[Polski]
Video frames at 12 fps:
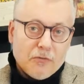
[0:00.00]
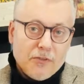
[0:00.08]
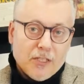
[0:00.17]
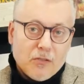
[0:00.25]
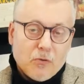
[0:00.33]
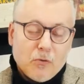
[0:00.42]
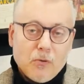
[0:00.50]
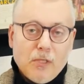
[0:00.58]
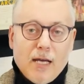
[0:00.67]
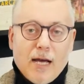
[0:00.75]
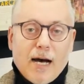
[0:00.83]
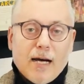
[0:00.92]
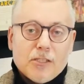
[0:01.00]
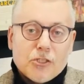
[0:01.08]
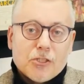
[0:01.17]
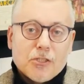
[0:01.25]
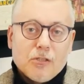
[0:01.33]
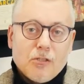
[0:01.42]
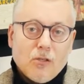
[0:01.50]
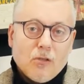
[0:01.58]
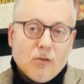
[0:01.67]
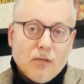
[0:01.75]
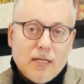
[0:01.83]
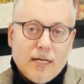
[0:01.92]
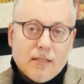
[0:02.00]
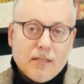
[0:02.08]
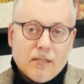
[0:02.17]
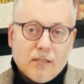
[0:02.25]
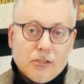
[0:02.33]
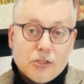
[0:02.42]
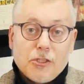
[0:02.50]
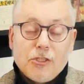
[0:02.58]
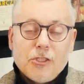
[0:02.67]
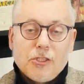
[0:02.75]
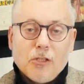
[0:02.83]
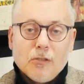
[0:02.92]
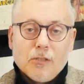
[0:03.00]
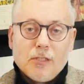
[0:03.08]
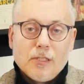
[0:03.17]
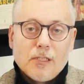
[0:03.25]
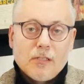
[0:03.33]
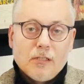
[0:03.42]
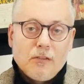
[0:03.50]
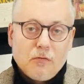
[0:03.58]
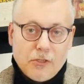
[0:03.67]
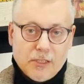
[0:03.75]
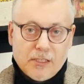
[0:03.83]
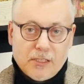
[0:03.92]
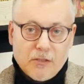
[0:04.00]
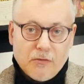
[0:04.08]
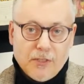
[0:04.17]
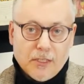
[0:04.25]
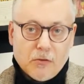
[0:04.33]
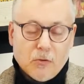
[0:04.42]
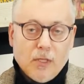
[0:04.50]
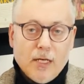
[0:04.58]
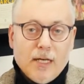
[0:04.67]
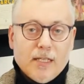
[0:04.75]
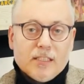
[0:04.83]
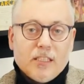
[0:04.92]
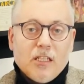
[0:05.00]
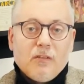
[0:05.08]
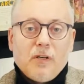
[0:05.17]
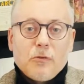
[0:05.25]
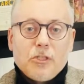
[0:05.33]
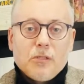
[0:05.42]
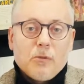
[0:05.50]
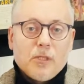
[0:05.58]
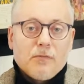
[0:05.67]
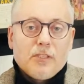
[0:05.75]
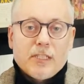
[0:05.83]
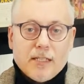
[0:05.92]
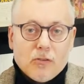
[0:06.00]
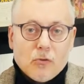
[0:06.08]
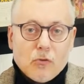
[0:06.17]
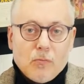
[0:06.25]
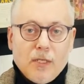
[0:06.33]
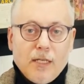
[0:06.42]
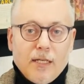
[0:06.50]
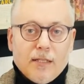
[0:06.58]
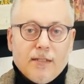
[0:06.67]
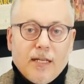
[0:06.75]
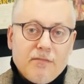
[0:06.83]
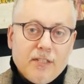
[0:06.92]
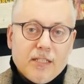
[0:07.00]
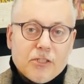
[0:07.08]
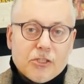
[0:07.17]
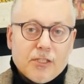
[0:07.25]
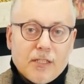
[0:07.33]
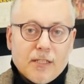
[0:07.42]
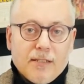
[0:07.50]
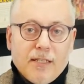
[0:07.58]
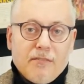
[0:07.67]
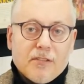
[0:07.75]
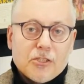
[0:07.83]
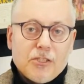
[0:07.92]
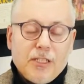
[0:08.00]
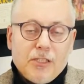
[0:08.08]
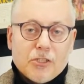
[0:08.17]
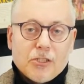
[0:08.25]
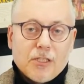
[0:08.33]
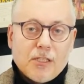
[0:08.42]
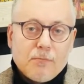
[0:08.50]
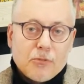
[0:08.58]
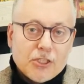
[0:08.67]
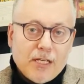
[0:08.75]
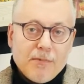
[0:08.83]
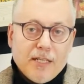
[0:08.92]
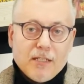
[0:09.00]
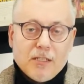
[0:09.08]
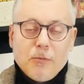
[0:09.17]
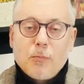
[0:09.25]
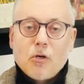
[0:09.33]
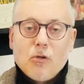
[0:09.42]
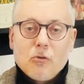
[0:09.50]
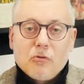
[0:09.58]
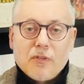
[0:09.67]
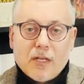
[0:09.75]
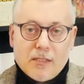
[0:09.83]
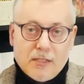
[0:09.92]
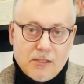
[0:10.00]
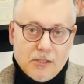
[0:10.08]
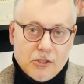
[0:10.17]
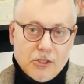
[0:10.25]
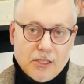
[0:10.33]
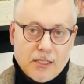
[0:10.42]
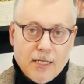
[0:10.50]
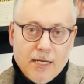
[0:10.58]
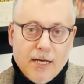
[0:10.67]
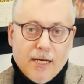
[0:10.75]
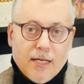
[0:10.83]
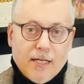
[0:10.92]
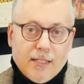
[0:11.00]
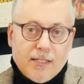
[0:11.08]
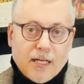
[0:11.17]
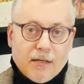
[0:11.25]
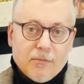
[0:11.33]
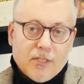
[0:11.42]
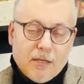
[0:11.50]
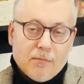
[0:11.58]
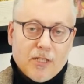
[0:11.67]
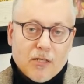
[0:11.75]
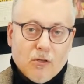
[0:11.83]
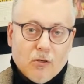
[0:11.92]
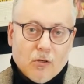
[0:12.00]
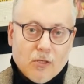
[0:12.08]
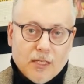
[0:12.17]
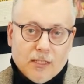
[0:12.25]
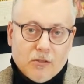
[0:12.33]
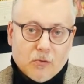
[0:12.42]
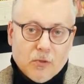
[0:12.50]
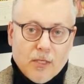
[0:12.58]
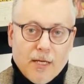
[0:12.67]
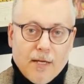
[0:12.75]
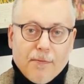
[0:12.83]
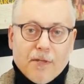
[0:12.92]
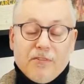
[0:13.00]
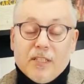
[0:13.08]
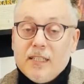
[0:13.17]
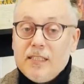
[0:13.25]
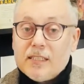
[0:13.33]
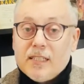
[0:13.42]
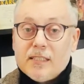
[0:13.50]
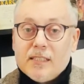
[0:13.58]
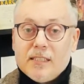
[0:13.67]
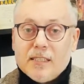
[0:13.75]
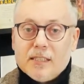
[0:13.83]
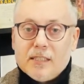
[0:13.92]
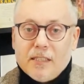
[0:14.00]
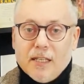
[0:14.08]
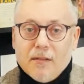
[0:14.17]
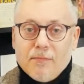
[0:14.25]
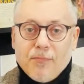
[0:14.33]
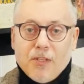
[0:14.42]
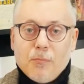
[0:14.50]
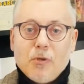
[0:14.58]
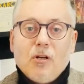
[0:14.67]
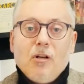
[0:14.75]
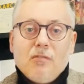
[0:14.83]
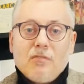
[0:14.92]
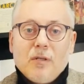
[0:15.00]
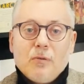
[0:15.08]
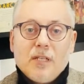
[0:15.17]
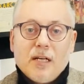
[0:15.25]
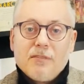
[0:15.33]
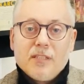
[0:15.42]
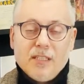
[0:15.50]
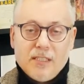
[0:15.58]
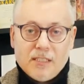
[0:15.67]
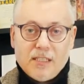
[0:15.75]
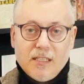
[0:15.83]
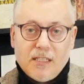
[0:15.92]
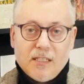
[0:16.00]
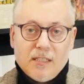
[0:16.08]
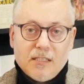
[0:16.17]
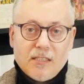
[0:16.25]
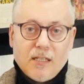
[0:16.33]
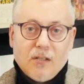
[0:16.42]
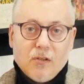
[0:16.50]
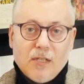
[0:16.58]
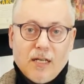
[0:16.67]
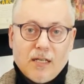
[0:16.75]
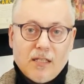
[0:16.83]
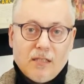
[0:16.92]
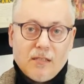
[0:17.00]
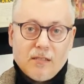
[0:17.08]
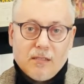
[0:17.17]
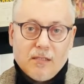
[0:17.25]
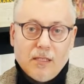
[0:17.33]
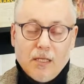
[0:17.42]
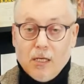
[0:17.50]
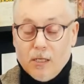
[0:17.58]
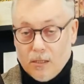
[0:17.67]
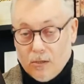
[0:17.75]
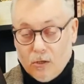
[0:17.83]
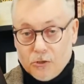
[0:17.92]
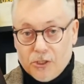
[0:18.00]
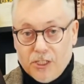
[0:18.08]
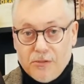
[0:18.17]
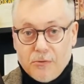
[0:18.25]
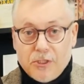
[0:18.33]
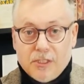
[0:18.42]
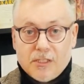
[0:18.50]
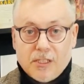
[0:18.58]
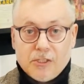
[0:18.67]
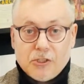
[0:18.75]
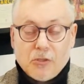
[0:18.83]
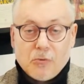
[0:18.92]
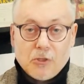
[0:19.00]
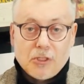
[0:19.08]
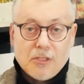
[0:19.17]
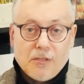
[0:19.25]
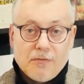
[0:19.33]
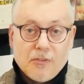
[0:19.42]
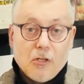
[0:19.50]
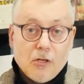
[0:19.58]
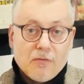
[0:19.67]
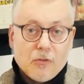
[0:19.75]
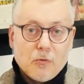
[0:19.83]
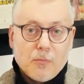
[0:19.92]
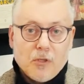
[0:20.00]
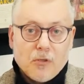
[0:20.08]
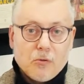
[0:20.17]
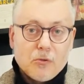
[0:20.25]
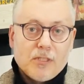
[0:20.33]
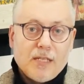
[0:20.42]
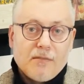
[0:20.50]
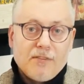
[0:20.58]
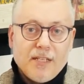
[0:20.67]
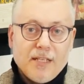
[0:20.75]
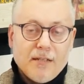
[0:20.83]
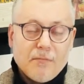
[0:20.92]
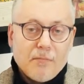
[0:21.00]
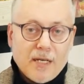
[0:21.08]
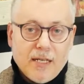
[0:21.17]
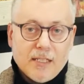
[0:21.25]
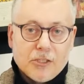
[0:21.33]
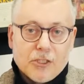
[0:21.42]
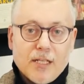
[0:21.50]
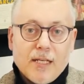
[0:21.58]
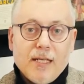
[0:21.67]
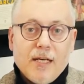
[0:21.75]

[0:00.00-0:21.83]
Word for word: wieku aż do lat 60. XX wieku. Znajdował się w centrum największych, najważniejszych przemian i prądów artystycznych e, tak, tamtego okresu. Wiedeńska secesja. Brylował na wiedeńskich e, salonach, Ożenił się zresztą z wdową po Gustawie Malerze.